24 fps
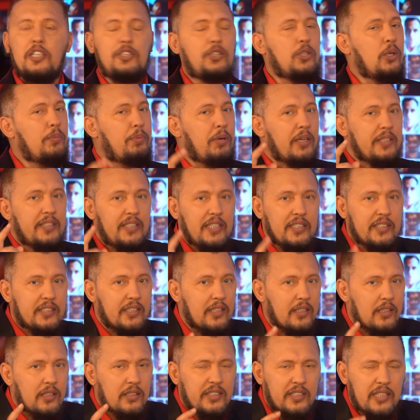хочу
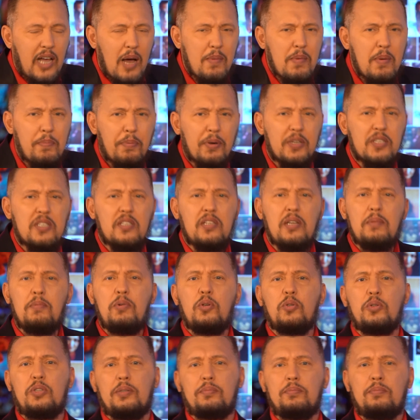обратиться к самым простым
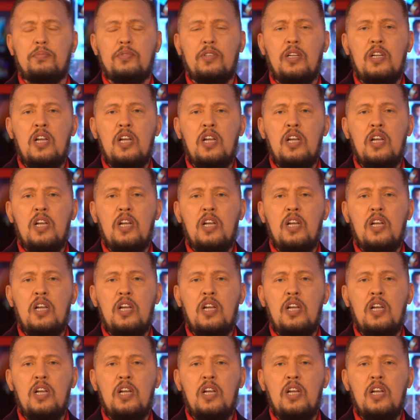людям.